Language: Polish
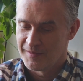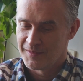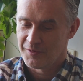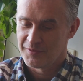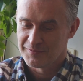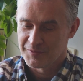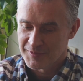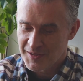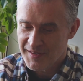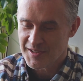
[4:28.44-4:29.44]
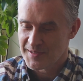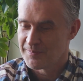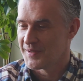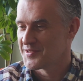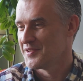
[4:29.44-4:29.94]
no, inaczej
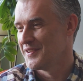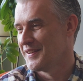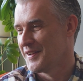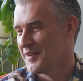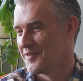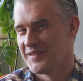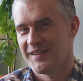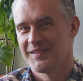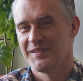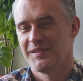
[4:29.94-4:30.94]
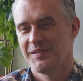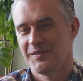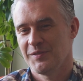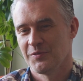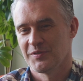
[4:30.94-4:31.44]
patrzyli na nas, tak, i,
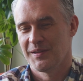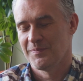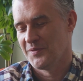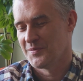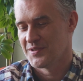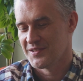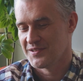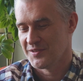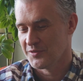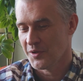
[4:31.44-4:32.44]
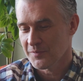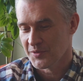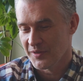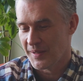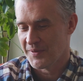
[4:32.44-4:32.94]
i tutaj powiem szczerze, że no to,
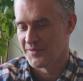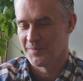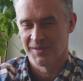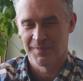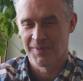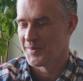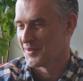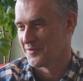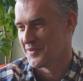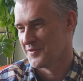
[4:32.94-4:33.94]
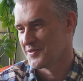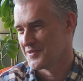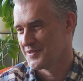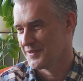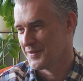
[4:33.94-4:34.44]
to na pewno będę pamiętał całe
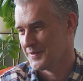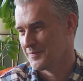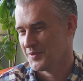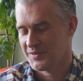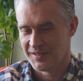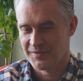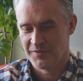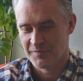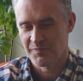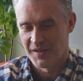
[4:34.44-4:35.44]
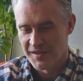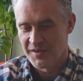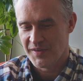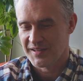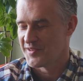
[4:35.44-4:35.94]
życie, tak, no tak,
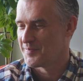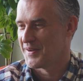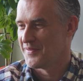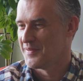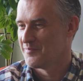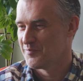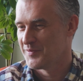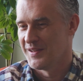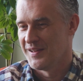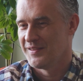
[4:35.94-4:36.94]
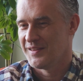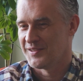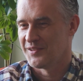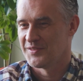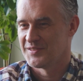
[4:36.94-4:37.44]
fajna sprawa na
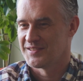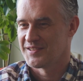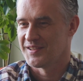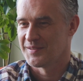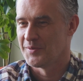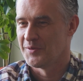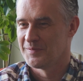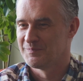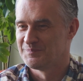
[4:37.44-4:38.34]
tych wycieczkach była.